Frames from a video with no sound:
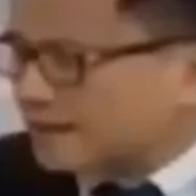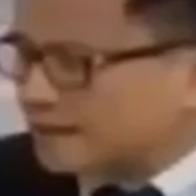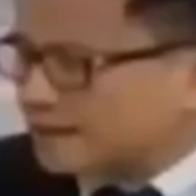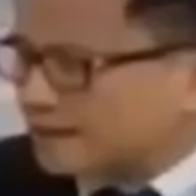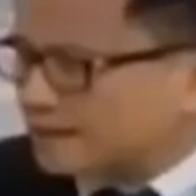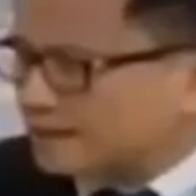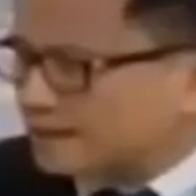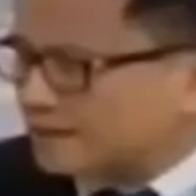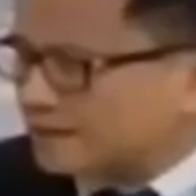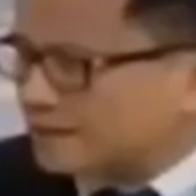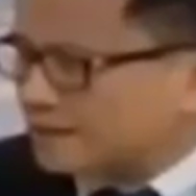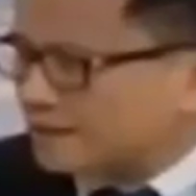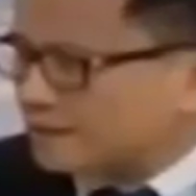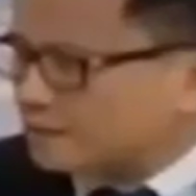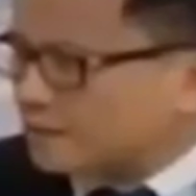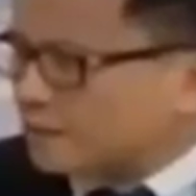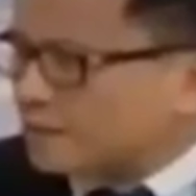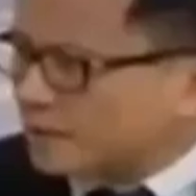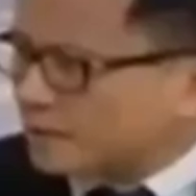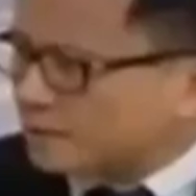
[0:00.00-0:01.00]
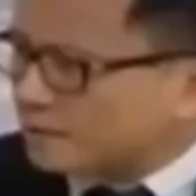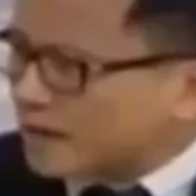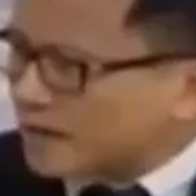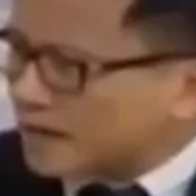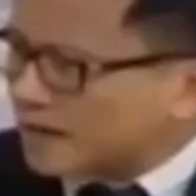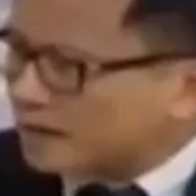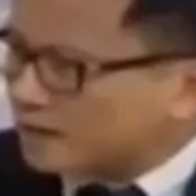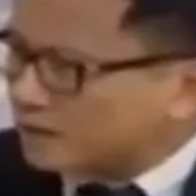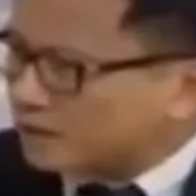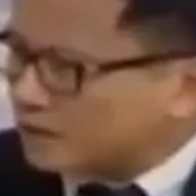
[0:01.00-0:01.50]

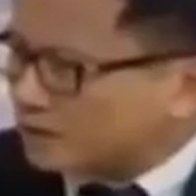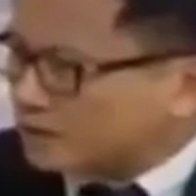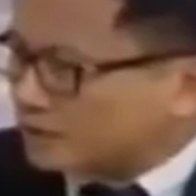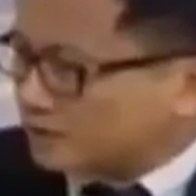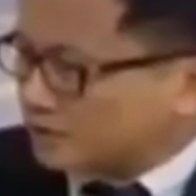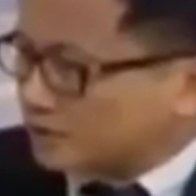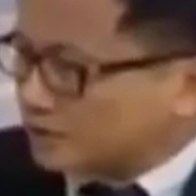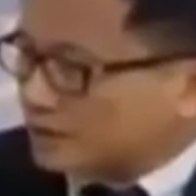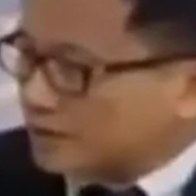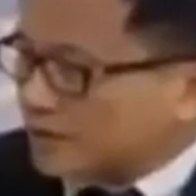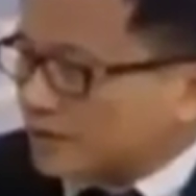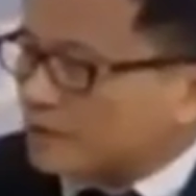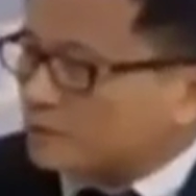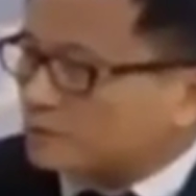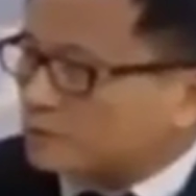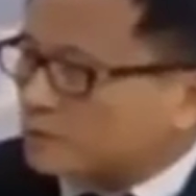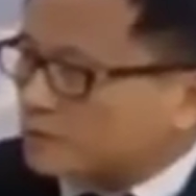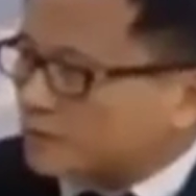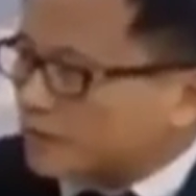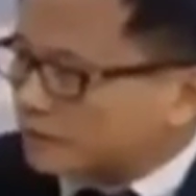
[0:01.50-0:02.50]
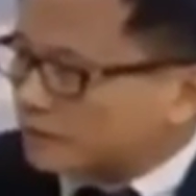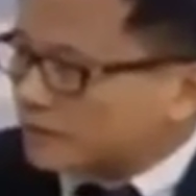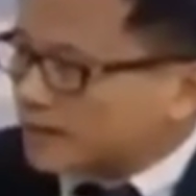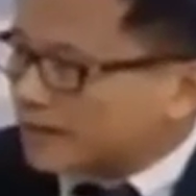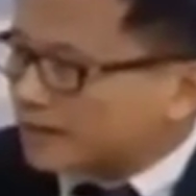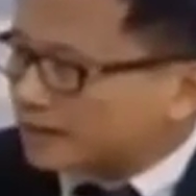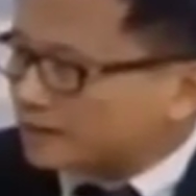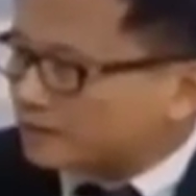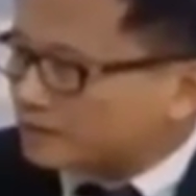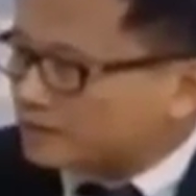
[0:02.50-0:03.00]
uh, o sinasabing
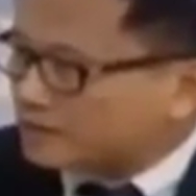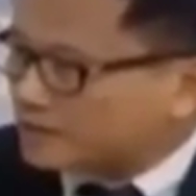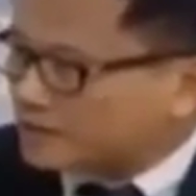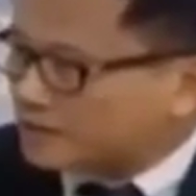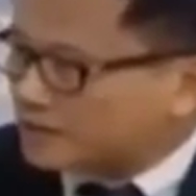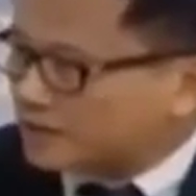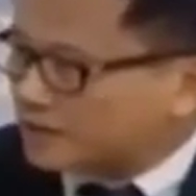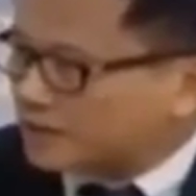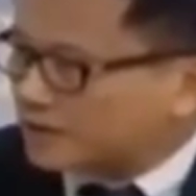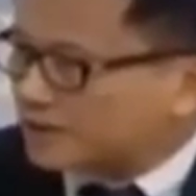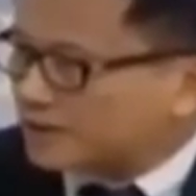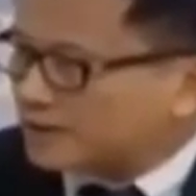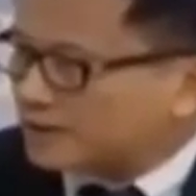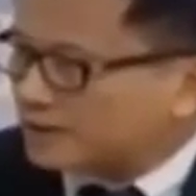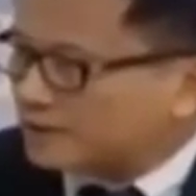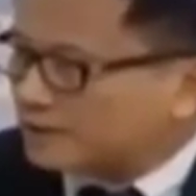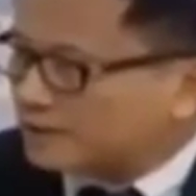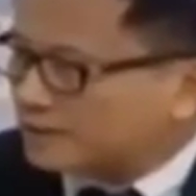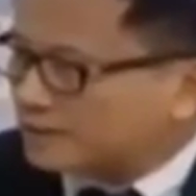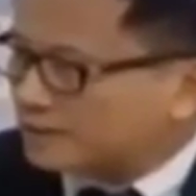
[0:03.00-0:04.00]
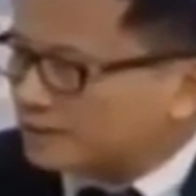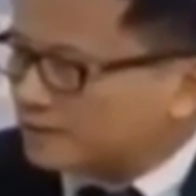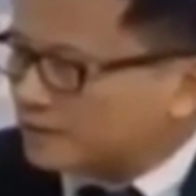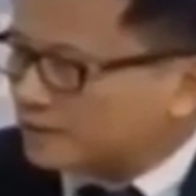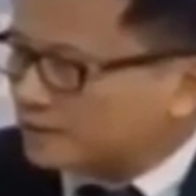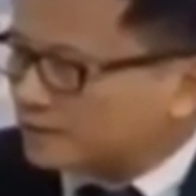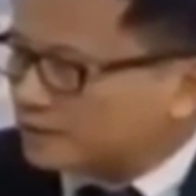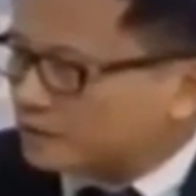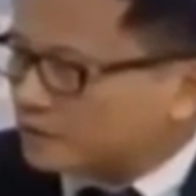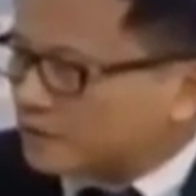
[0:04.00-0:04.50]
pumirma itong si uh,
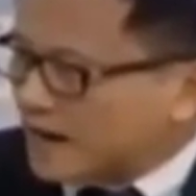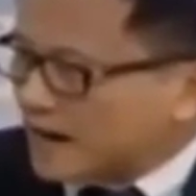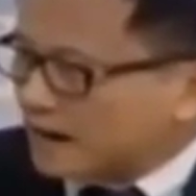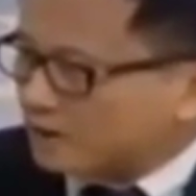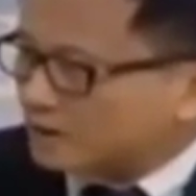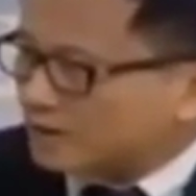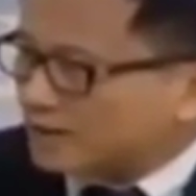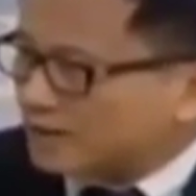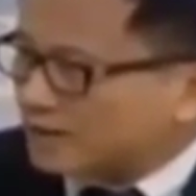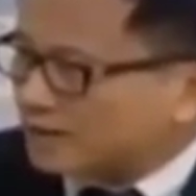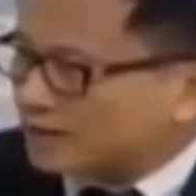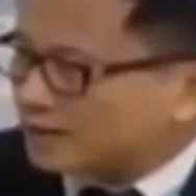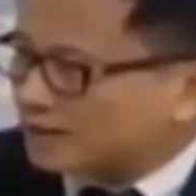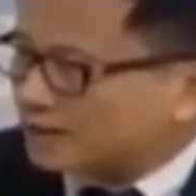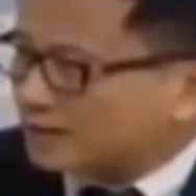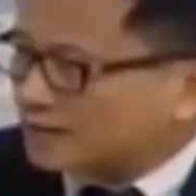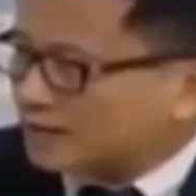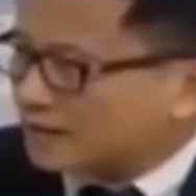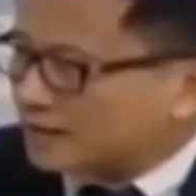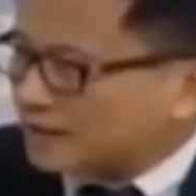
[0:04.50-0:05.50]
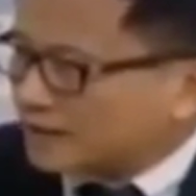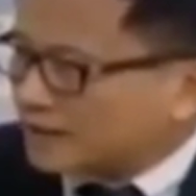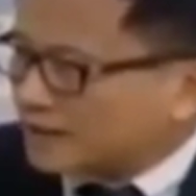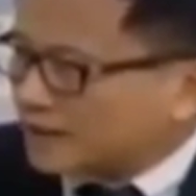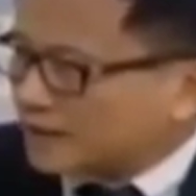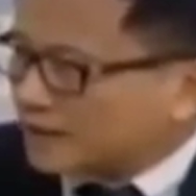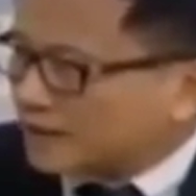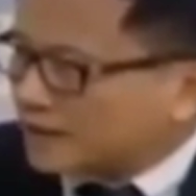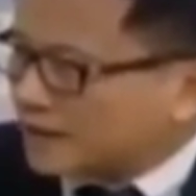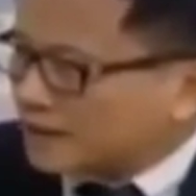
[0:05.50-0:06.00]
yung yumaong na
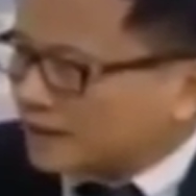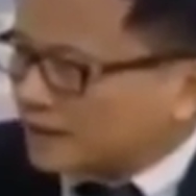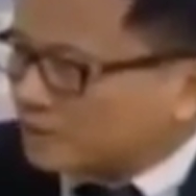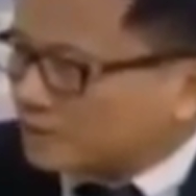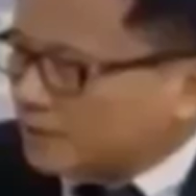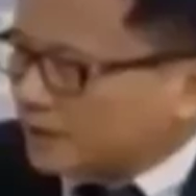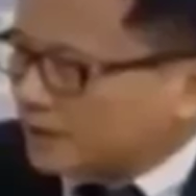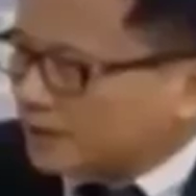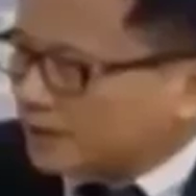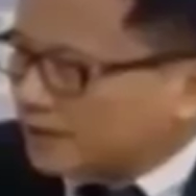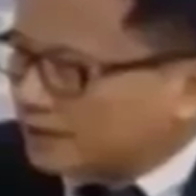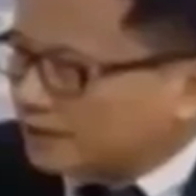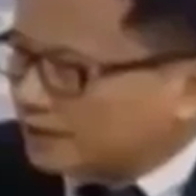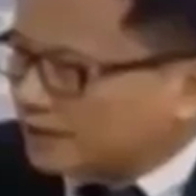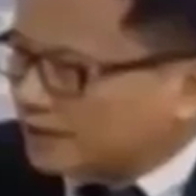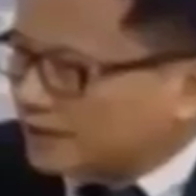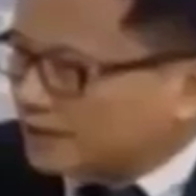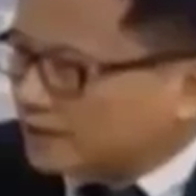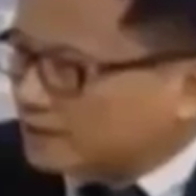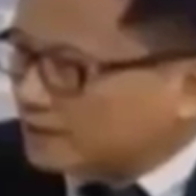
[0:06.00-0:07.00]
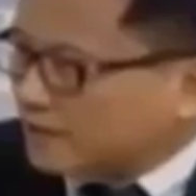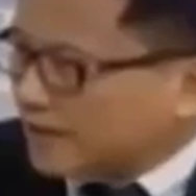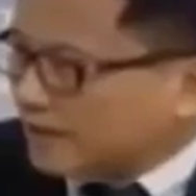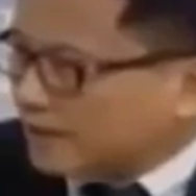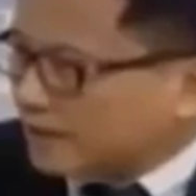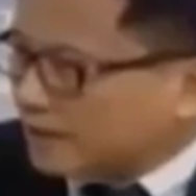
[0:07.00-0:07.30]
uh, Albuera Leyte